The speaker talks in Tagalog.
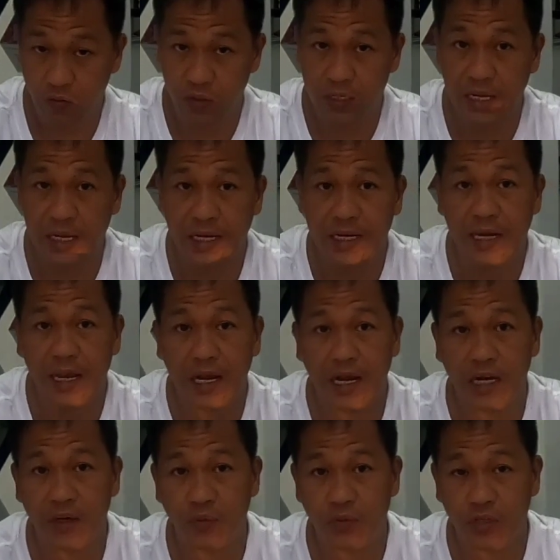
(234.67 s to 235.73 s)
So,
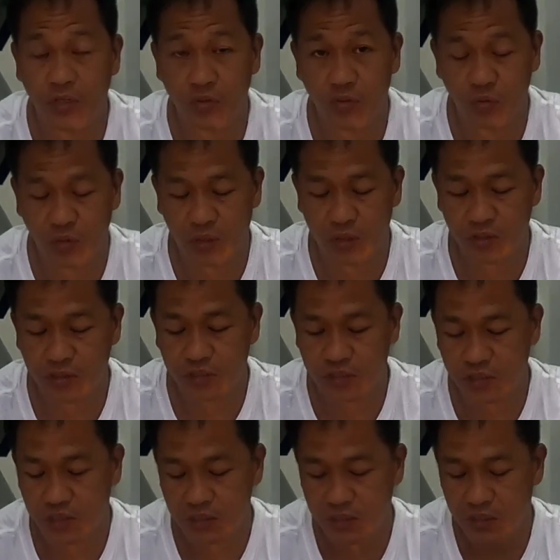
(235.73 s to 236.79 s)
kailangan within 2
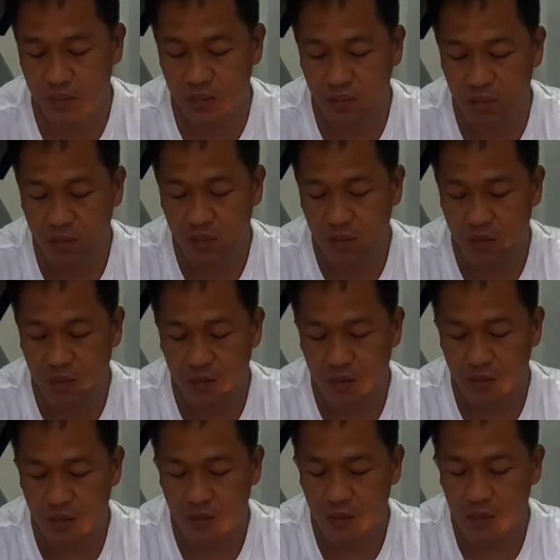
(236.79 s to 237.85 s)
hours
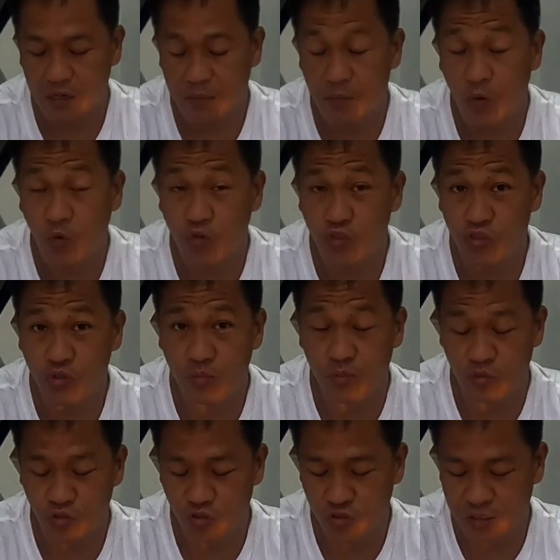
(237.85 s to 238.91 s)
uh,
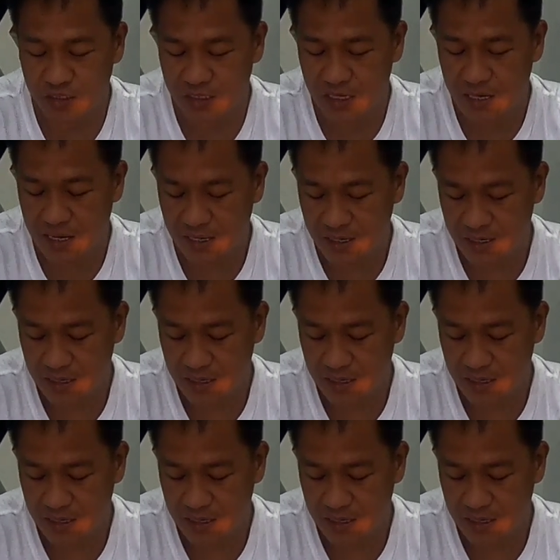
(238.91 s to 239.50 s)
makonsume nyo na sila